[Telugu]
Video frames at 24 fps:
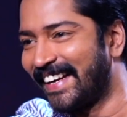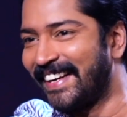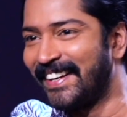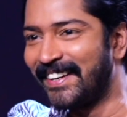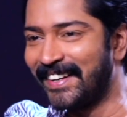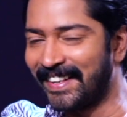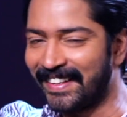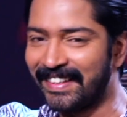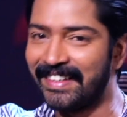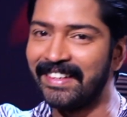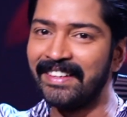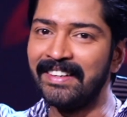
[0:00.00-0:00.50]
అలాగే
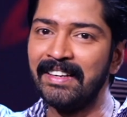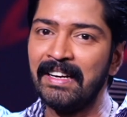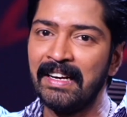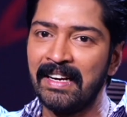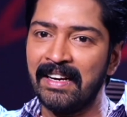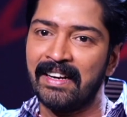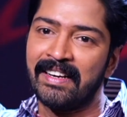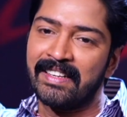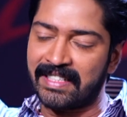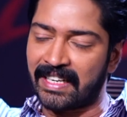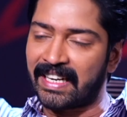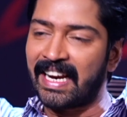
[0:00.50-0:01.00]
లేదు
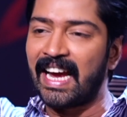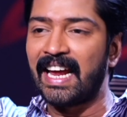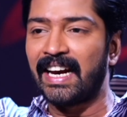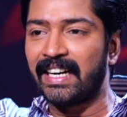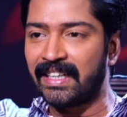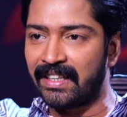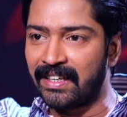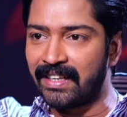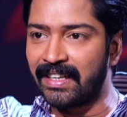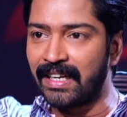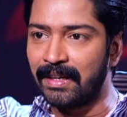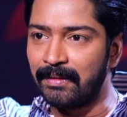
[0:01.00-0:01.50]
ఇట్స్
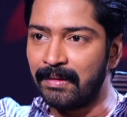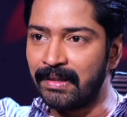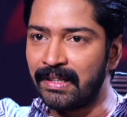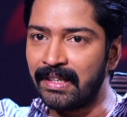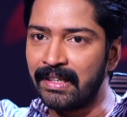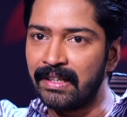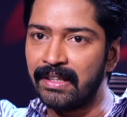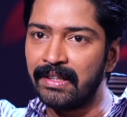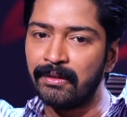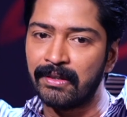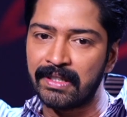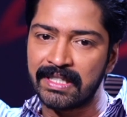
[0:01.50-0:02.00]
క్యారెక్టర్
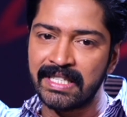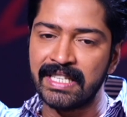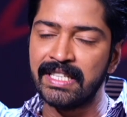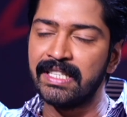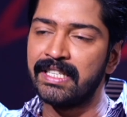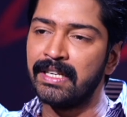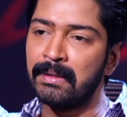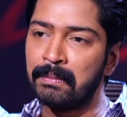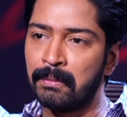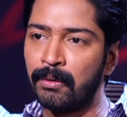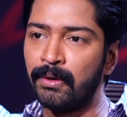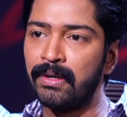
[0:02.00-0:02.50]
కాబట్టి అంటే ఒక
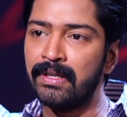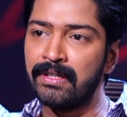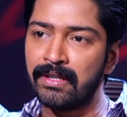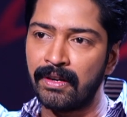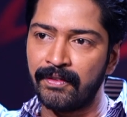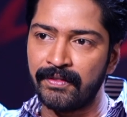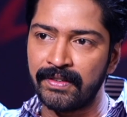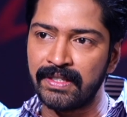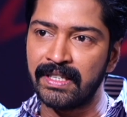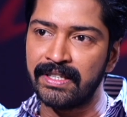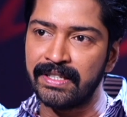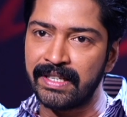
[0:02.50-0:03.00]
సిన్సియర్ పోలీస్
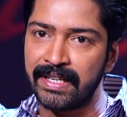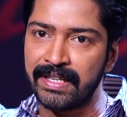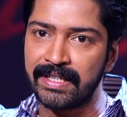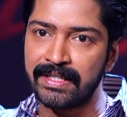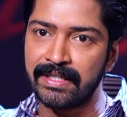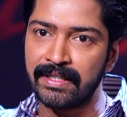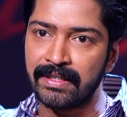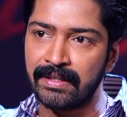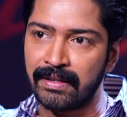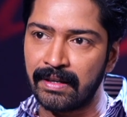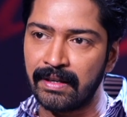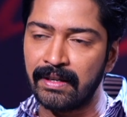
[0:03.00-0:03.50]
ఆఫీసర్
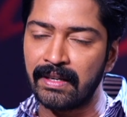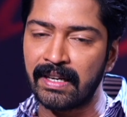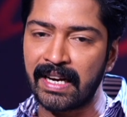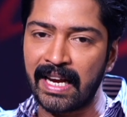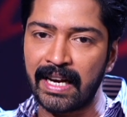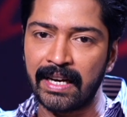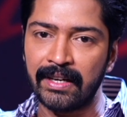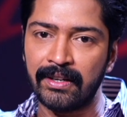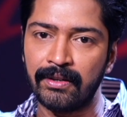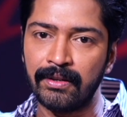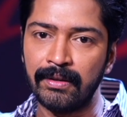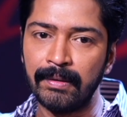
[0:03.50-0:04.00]
చేస్తున్నాను అంటే
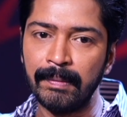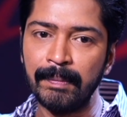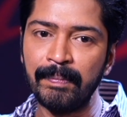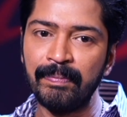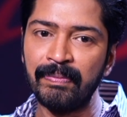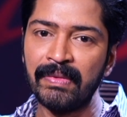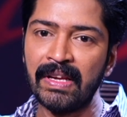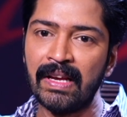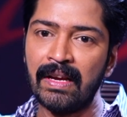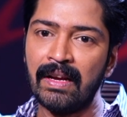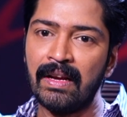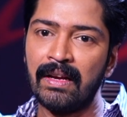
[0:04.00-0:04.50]
క్యారెక్టర్
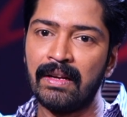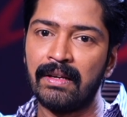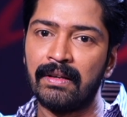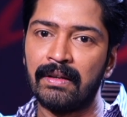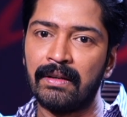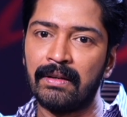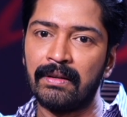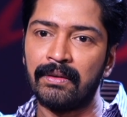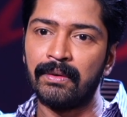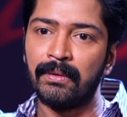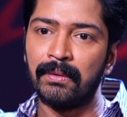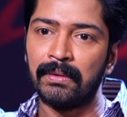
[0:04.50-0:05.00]

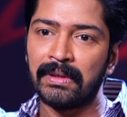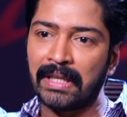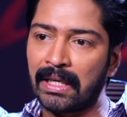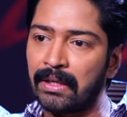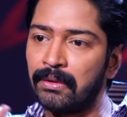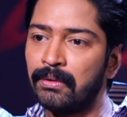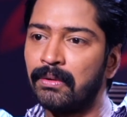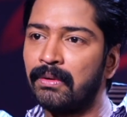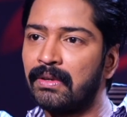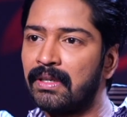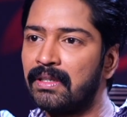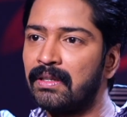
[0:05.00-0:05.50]
సో
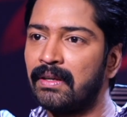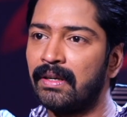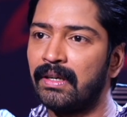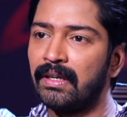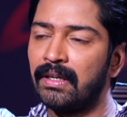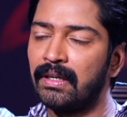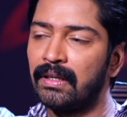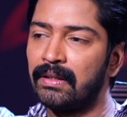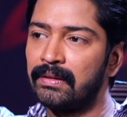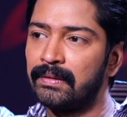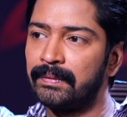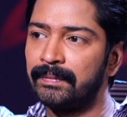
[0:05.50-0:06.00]
తను ఒక
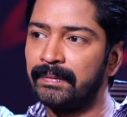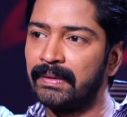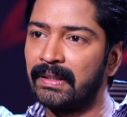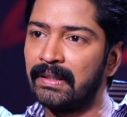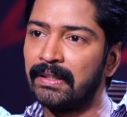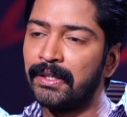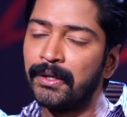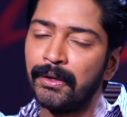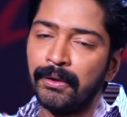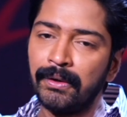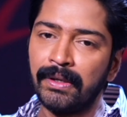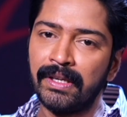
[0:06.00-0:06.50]

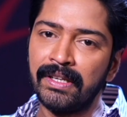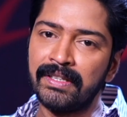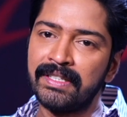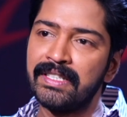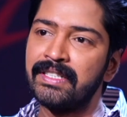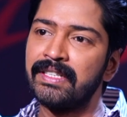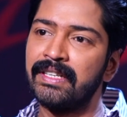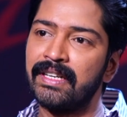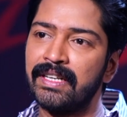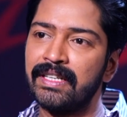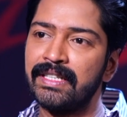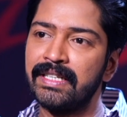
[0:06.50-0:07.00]
డ్యూటీ
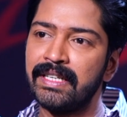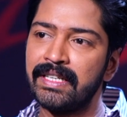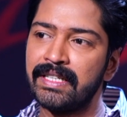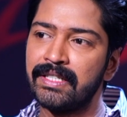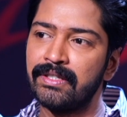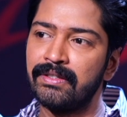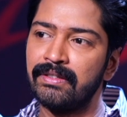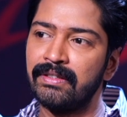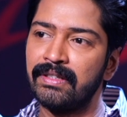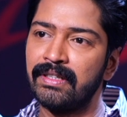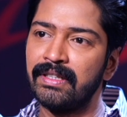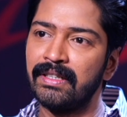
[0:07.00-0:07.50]
సిన్సియర్గా
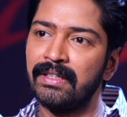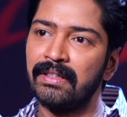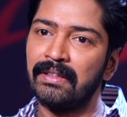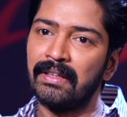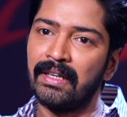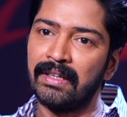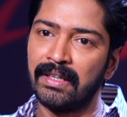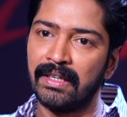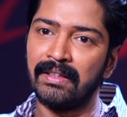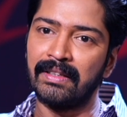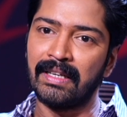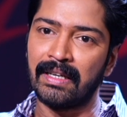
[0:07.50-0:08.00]
చేస్తుంటే
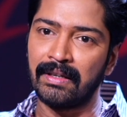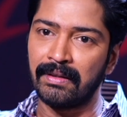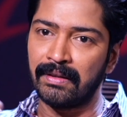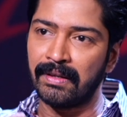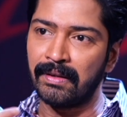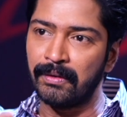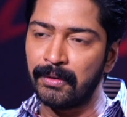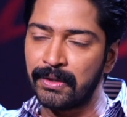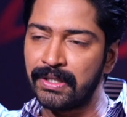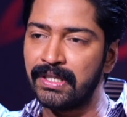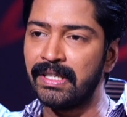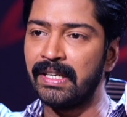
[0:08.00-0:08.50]
అంటే
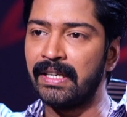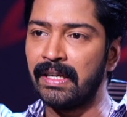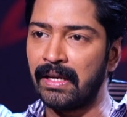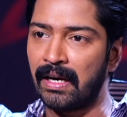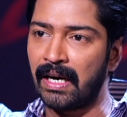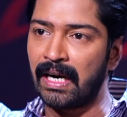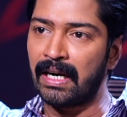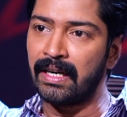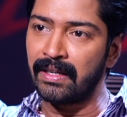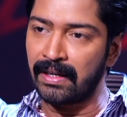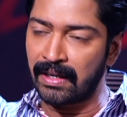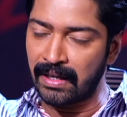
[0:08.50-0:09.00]
తనకి వచ్చే
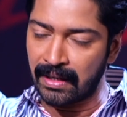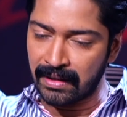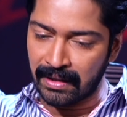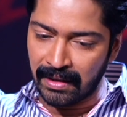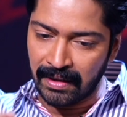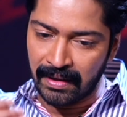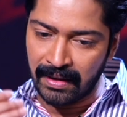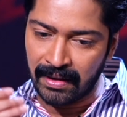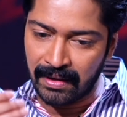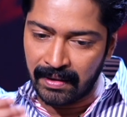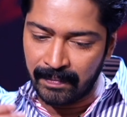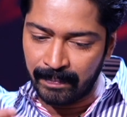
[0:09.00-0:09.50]

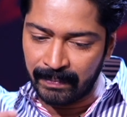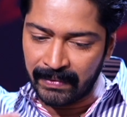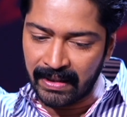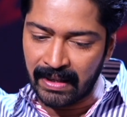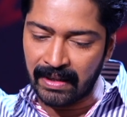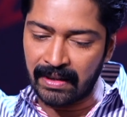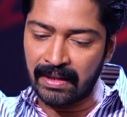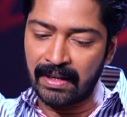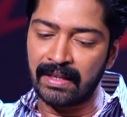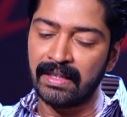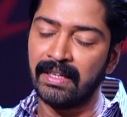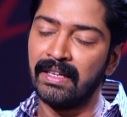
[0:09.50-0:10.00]

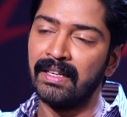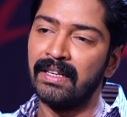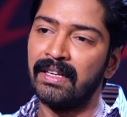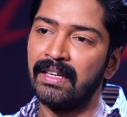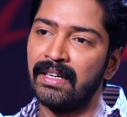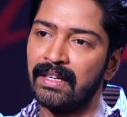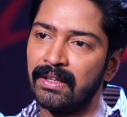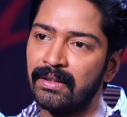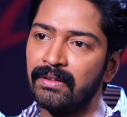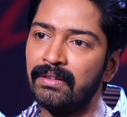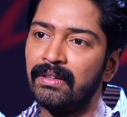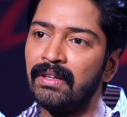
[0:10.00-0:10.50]

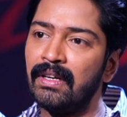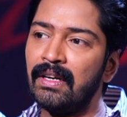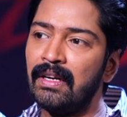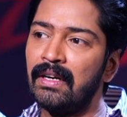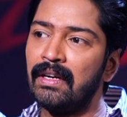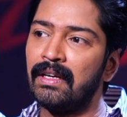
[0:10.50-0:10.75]
అడ్డంకాలు